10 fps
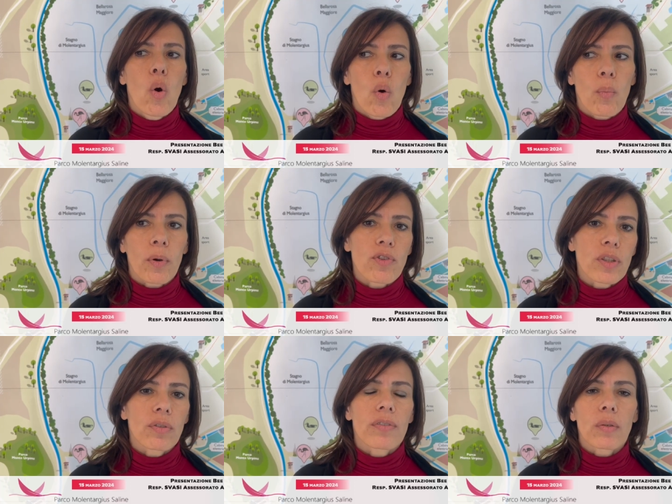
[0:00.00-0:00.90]
un
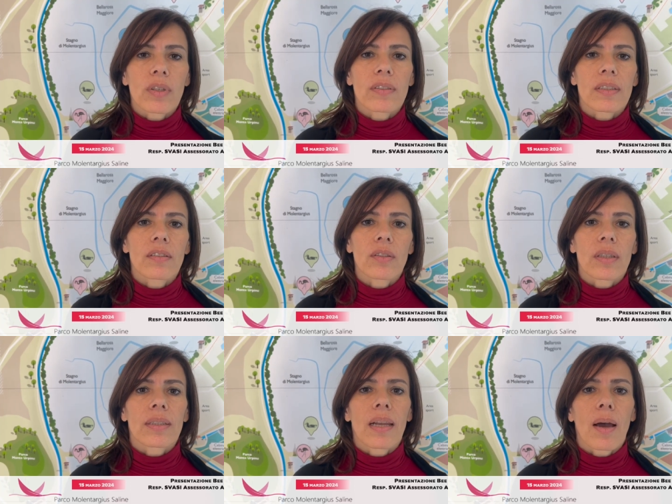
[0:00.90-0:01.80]
progetto di
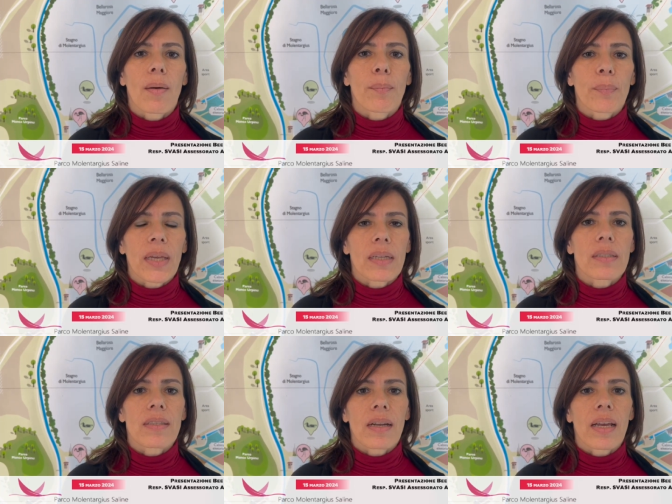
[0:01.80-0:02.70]
valorizzazione della piana
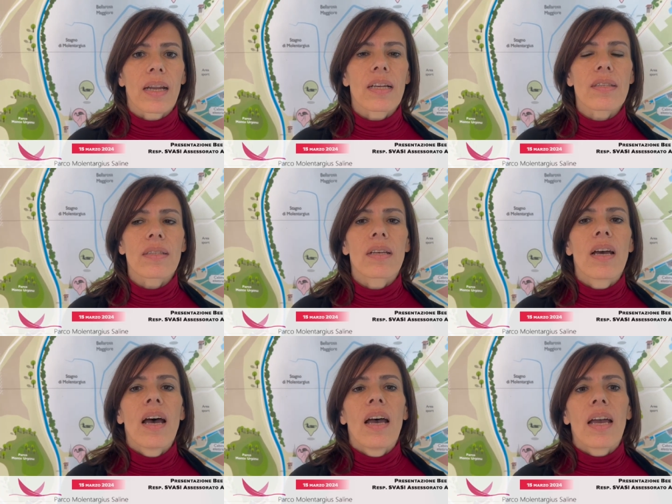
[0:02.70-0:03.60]
di Zarenas
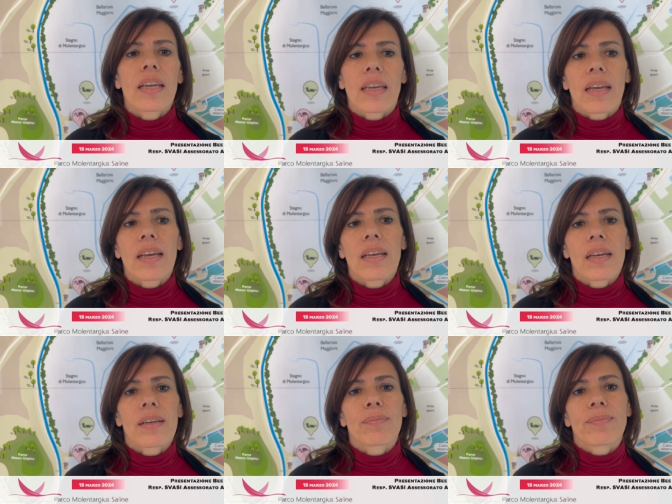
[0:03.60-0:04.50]
e
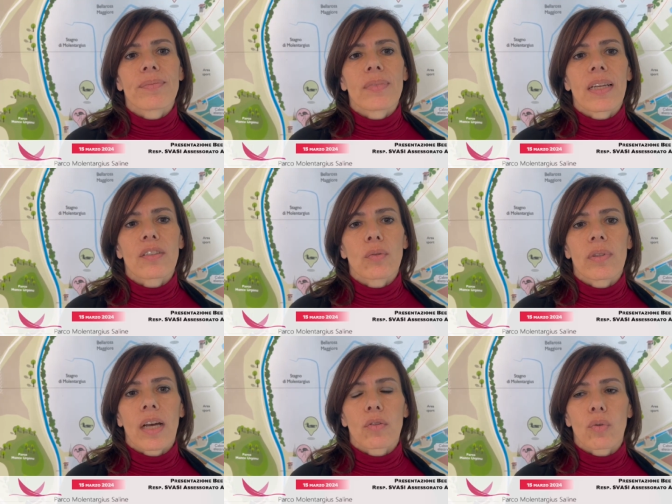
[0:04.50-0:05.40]
che ehm, è
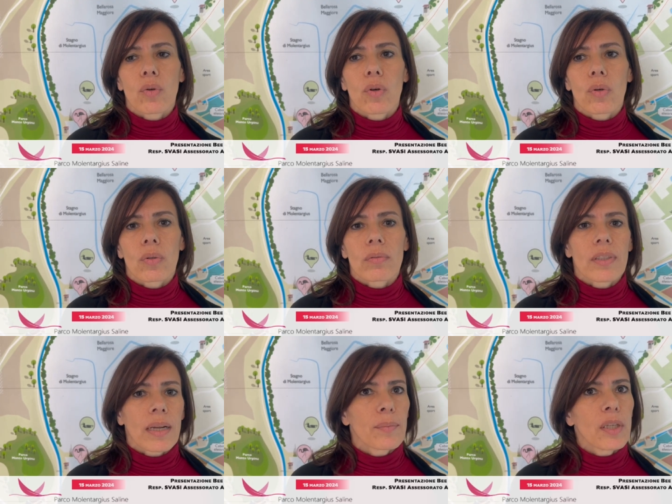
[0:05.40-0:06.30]
risultato
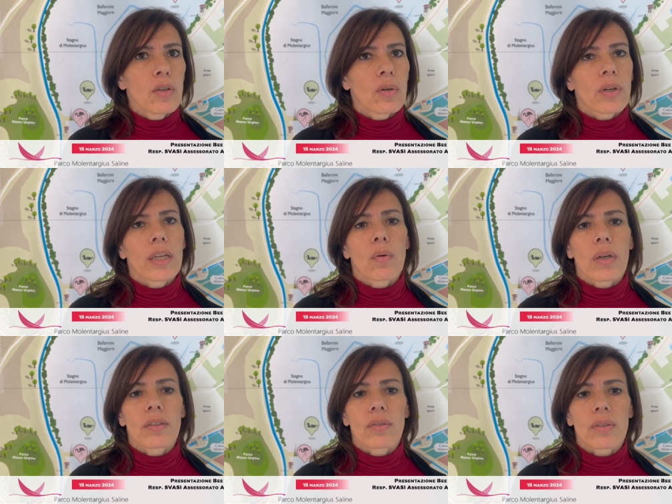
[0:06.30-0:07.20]
tra i migliori in
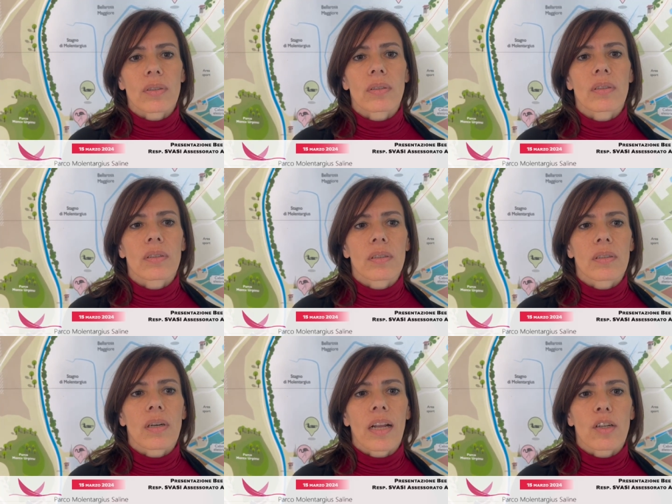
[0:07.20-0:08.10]
quanto
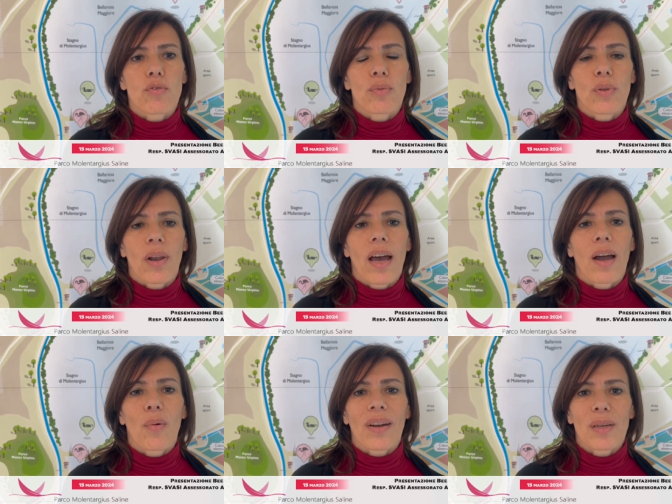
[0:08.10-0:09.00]
ha raggiunto
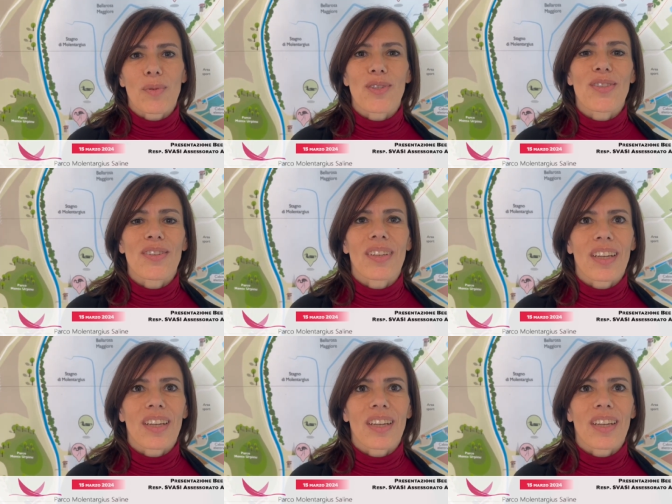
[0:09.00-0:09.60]
la quarta posizione in